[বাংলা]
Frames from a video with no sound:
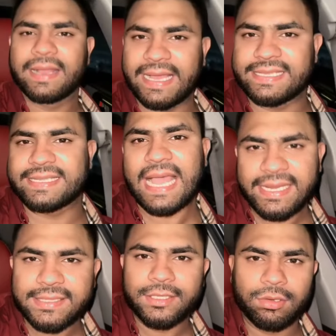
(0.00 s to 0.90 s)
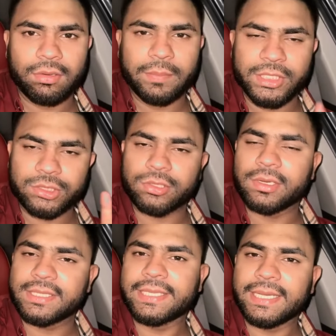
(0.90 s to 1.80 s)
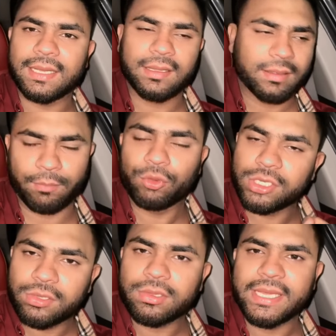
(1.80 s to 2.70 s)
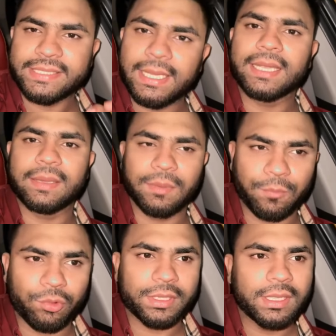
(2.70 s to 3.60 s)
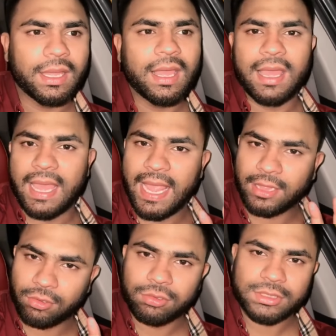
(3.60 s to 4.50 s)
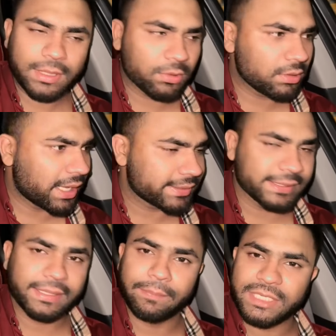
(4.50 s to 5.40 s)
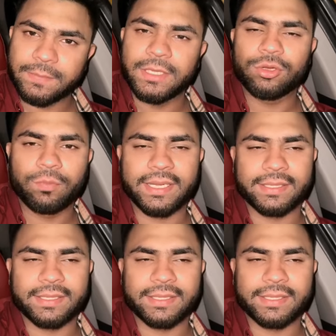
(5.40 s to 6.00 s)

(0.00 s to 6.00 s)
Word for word: গ্যাস কাহিনী যেটা হলো বিশেষরণের সিগনালে প্রতিনিয়ত এই সিগনালটা আমি পড়ি এতক্ষণ যাবৎ আসি বিশ মিনিটের উপরে